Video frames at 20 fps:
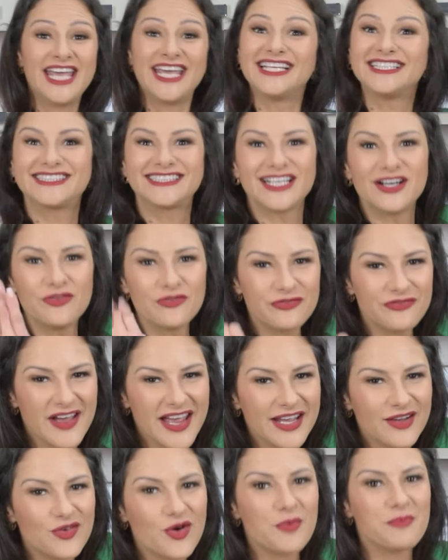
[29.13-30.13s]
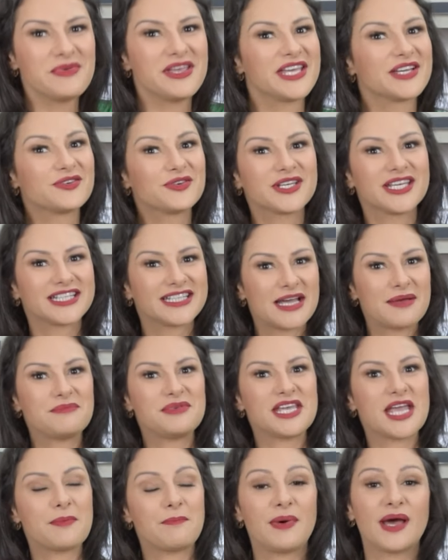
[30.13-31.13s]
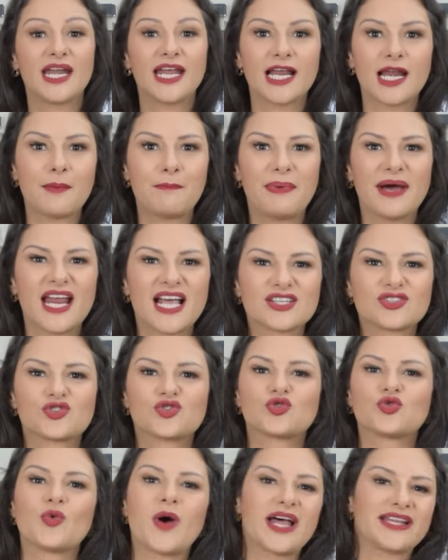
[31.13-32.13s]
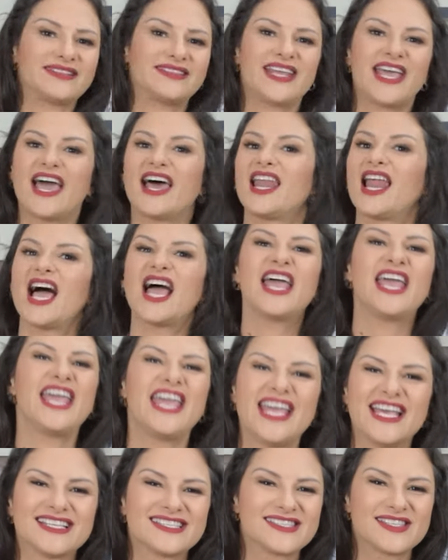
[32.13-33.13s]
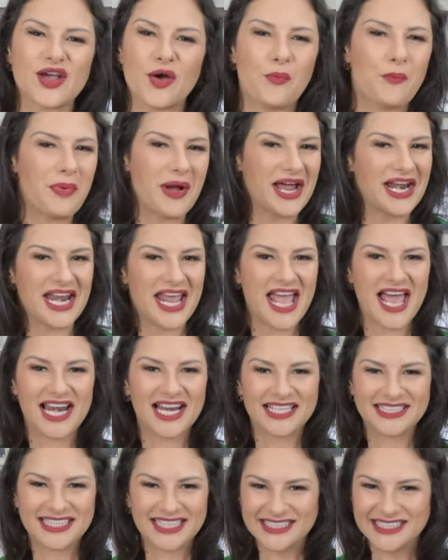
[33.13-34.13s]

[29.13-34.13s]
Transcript: Então vem comigo que da minha panela para a sua tela, esse é o Panela da